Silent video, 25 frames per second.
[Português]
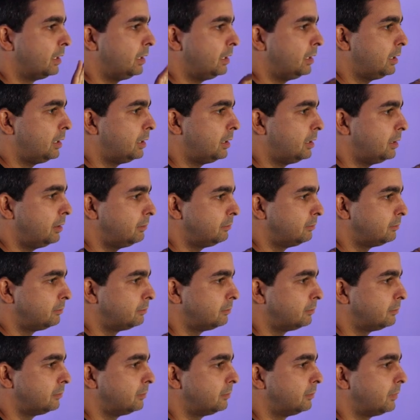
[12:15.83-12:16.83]
E
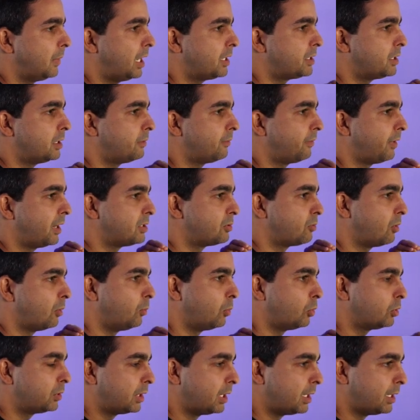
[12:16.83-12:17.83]
a gente faz uma
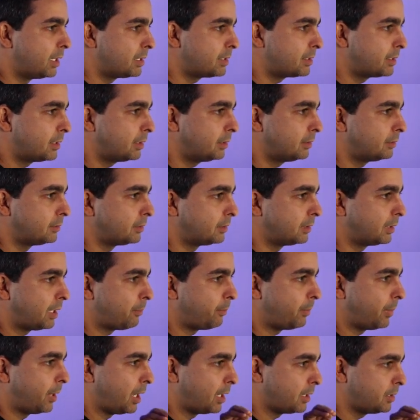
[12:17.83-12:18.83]
mudança na
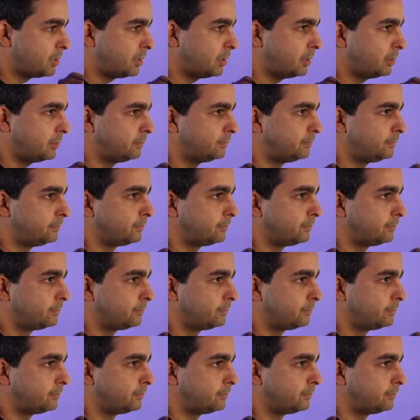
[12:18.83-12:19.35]
página,